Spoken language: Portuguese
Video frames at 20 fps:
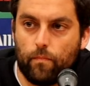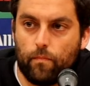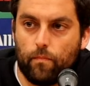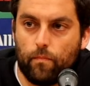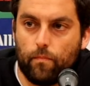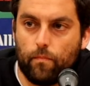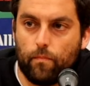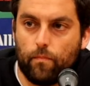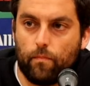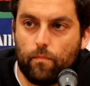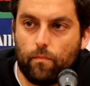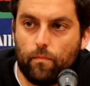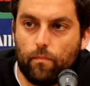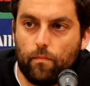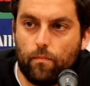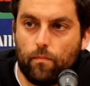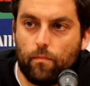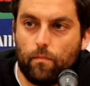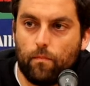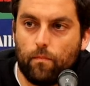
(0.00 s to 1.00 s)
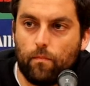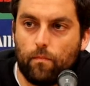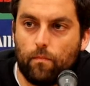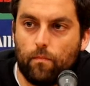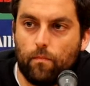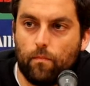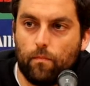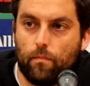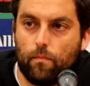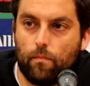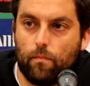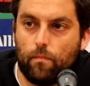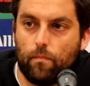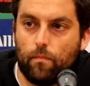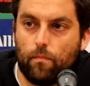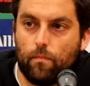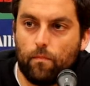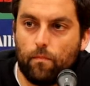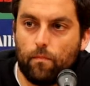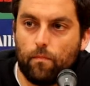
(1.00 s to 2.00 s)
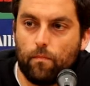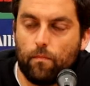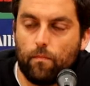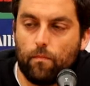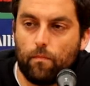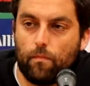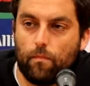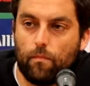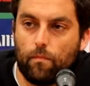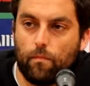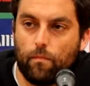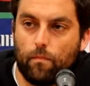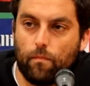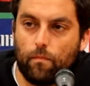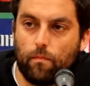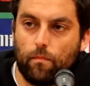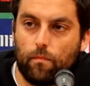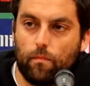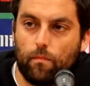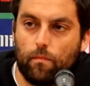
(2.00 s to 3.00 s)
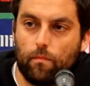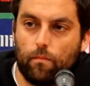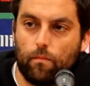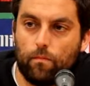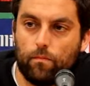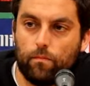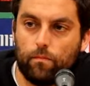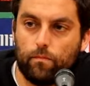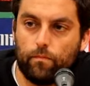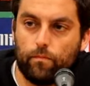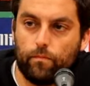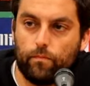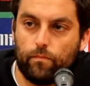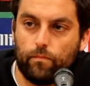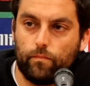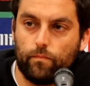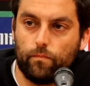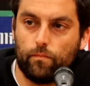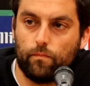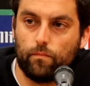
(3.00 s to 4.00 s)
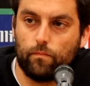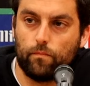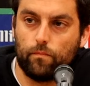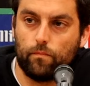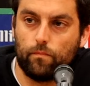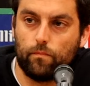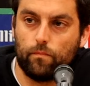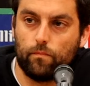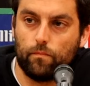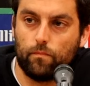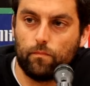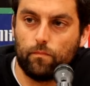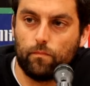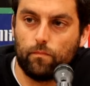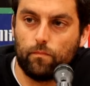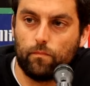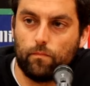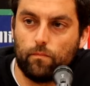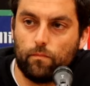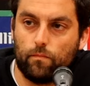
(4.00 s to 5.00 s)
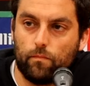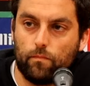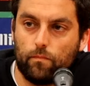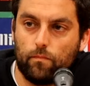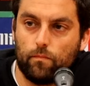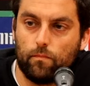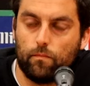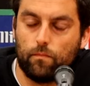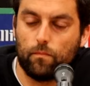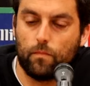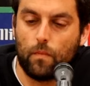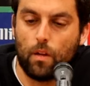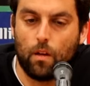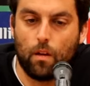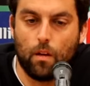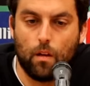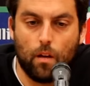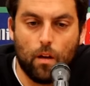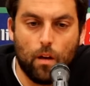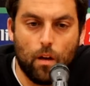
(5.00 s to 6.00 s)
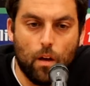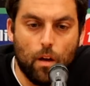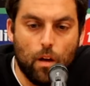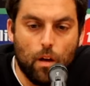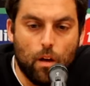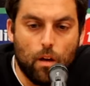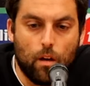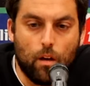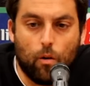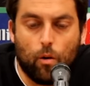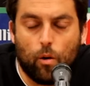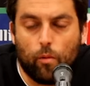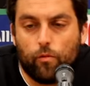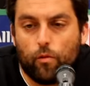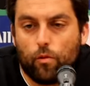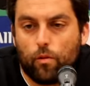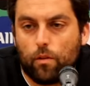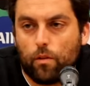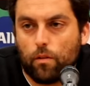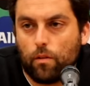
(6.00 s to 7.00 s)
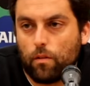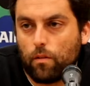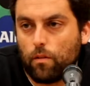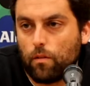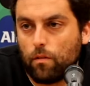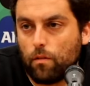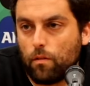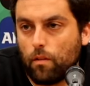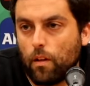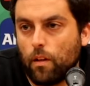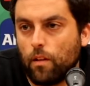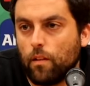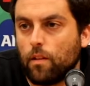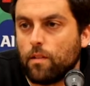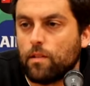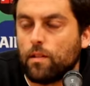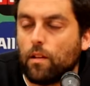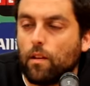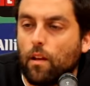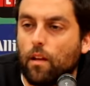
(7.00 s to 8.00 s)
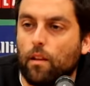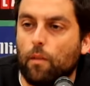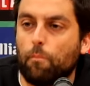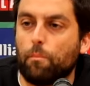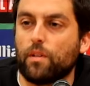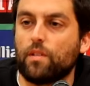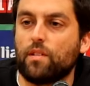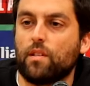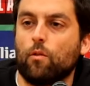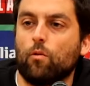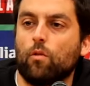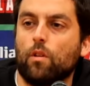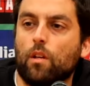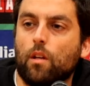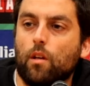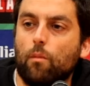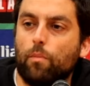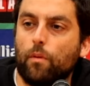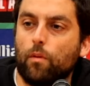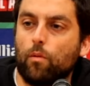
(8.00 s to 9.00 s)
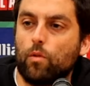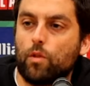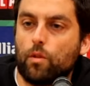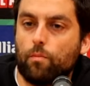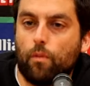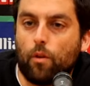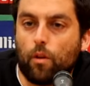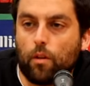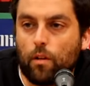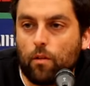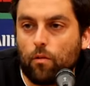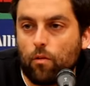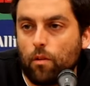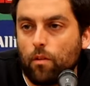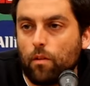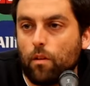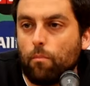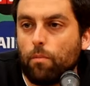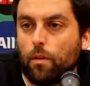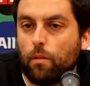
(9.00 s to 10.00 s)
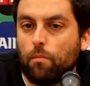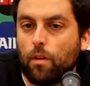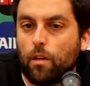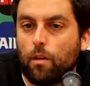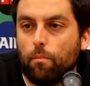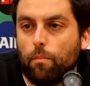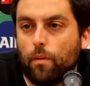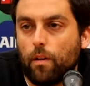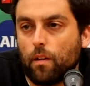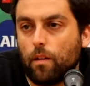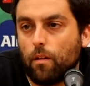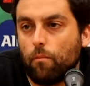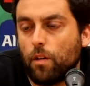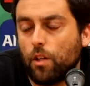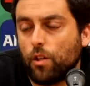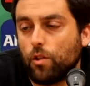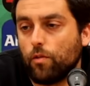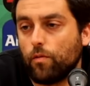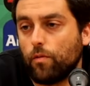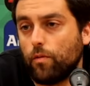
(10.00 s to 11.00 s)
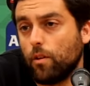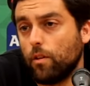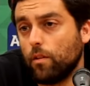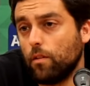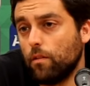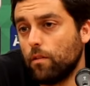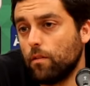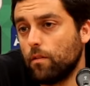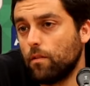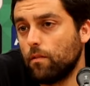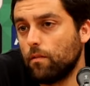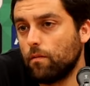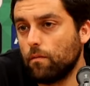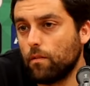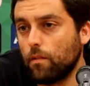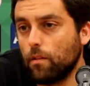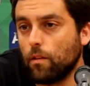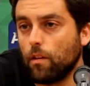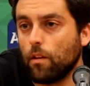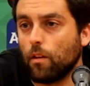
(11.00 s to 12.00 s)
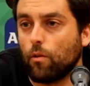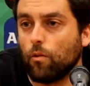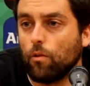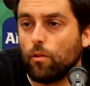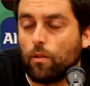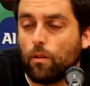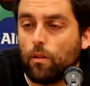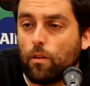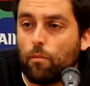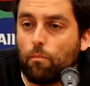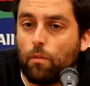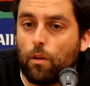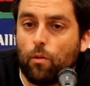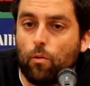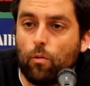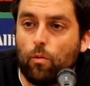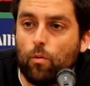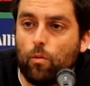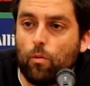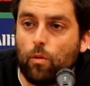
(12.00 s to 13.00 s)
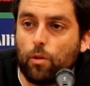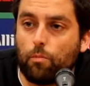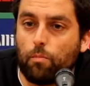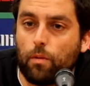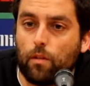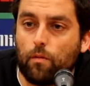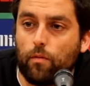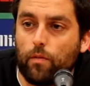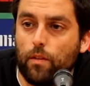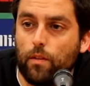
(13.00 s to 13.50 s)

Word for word: foi mérito da Maria conseguir isso, ou mudou alguma coisa ao intervalo? Ou são o Sporting que não deixou durante os primeiros Não, óbvio que a intensidade da pressão da equipa do Sporting durante a primeira parte é mais forte, tendo em conta também o aspecto